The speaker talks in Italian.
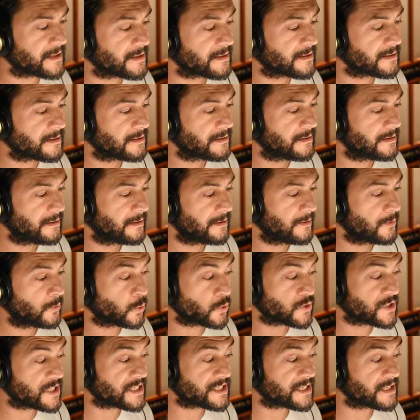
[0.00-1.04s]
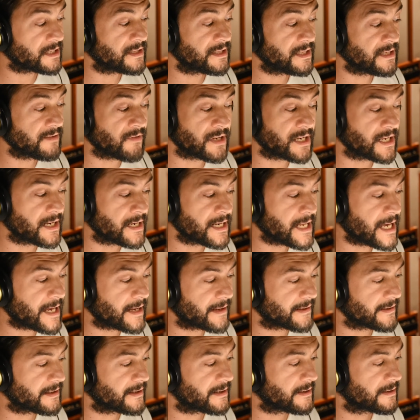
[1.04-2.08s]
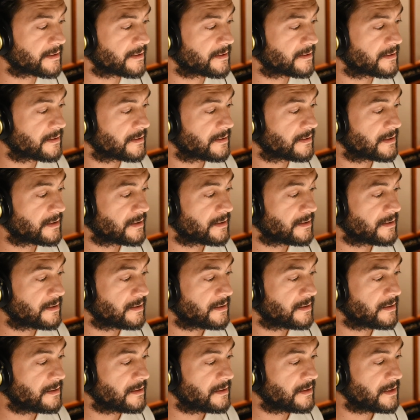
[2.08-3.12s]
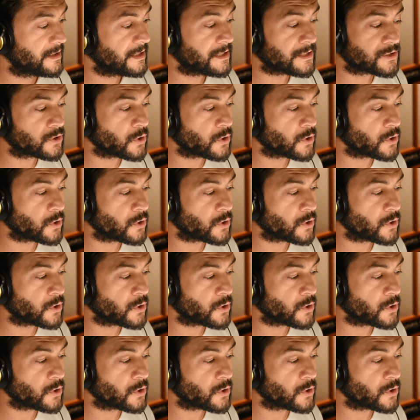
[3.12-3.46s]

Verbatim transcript: tutte, in tutte le derive che prendono